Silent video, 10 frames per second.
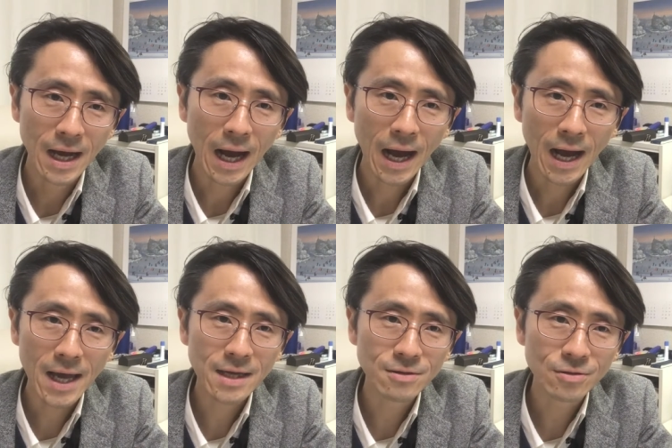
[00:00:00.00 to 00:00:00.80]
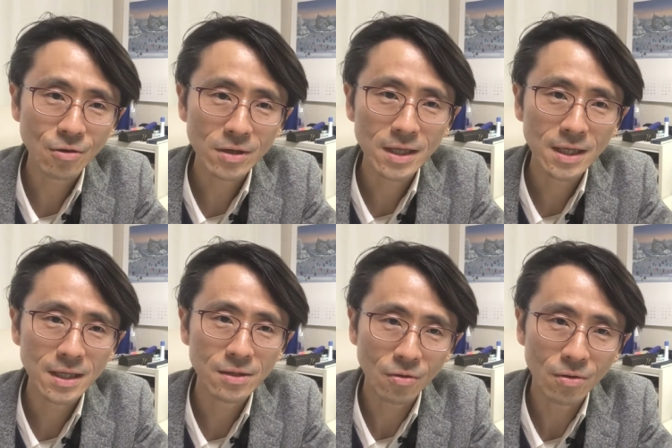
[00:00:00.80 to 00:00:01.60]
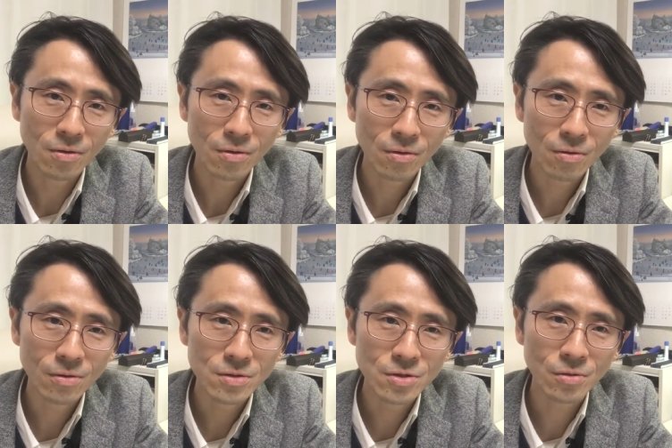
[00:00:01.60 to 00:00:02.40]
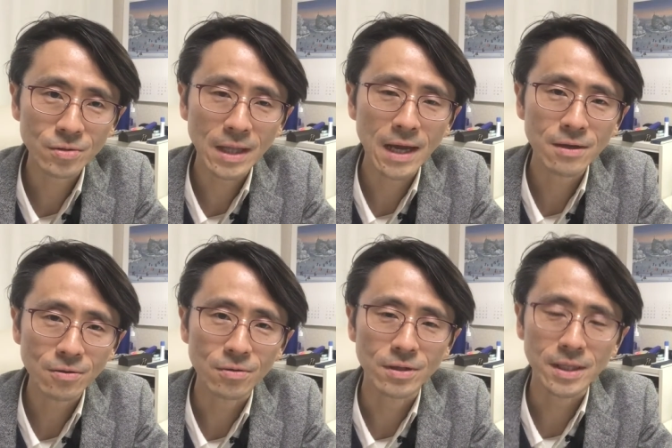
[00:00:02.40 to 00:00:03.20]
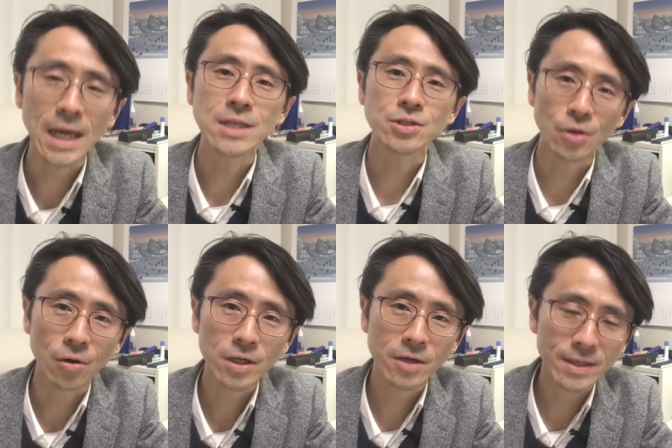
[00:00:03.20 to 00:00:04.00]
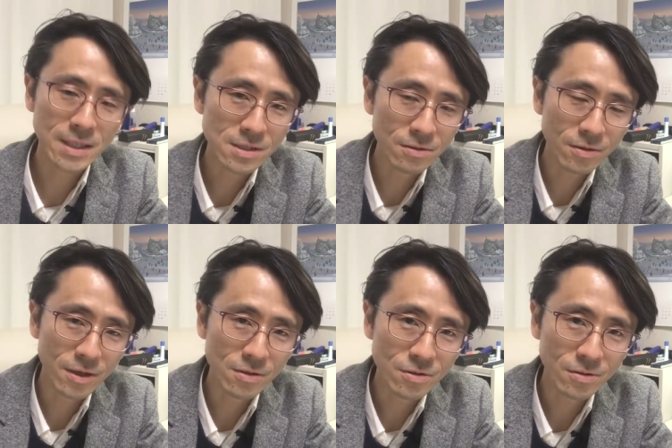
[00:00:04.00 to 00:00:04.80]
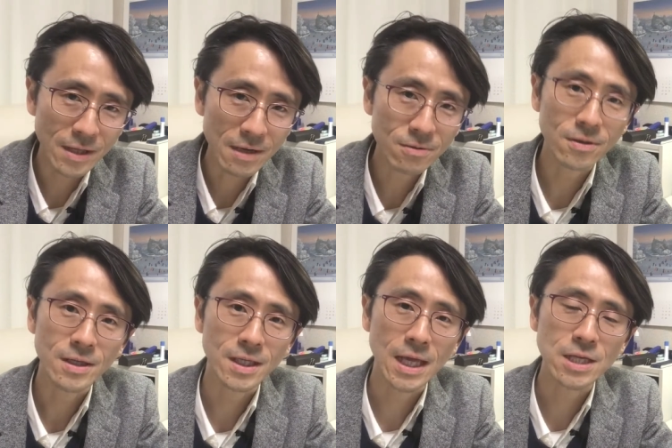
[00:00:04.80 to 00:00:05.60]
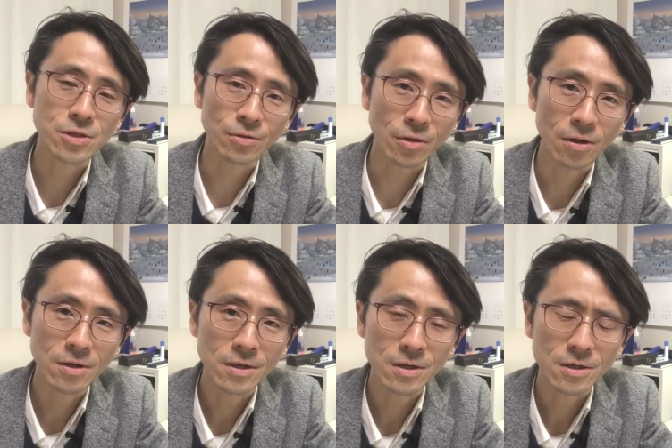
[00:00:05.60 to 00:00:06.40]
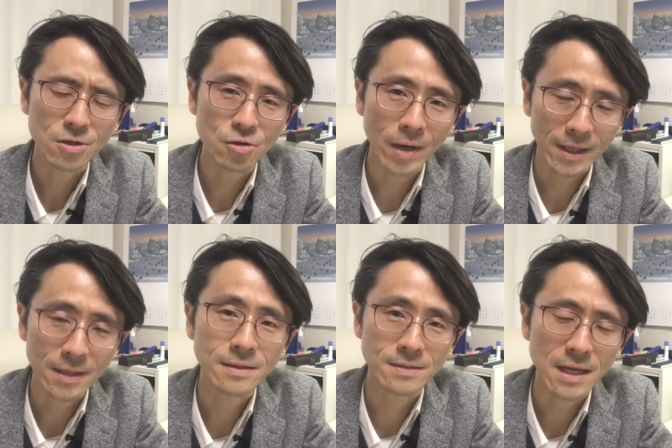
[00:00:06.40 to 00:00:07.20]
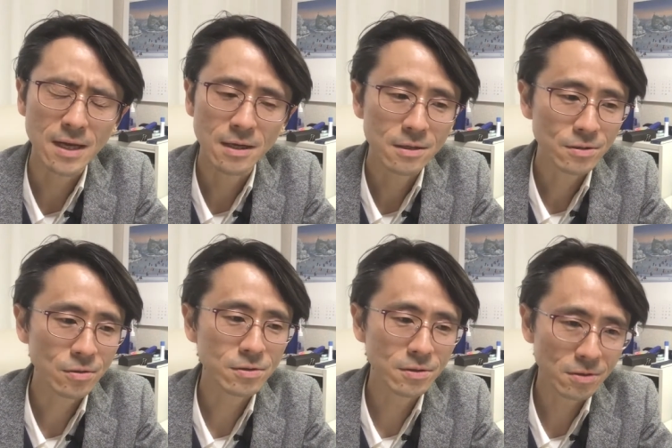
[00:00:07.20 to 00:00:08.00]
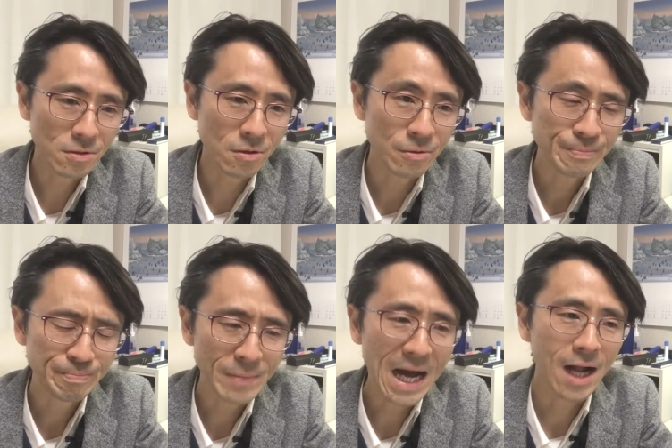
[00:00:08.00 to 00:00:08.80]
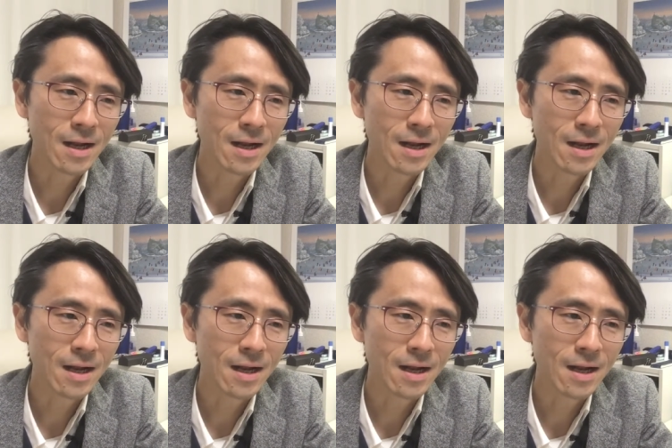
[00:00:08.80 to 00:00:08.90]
入る時の状態を現状引き渡しの時の状態を現状というわけなんですね。そうするとまあ